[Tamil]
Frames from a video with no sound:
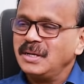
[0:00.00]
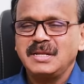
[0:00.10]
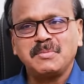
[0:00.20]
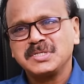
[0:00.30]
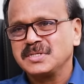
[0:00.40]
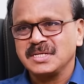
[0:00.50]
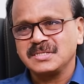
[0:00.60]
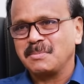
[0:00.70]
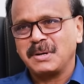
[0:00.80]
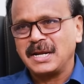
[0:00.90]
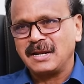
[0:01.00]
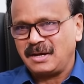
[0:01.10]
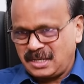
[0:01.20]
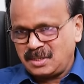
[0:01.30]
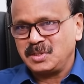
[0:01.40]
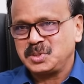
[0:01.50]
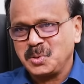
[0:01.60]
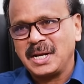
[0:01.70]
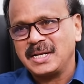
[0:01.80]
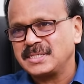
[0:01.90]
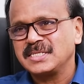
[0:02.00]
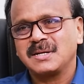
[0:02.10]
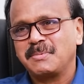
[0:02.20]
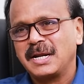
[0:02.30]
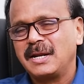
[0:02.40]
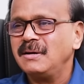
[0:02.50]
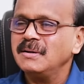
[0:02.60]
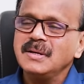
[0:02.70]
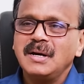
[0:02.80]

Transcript: இந்த மாதம் சென்சர் பண்ணிடலாம் அதாவது ஜூலையில் சென்சர் பண்ணிடலாம்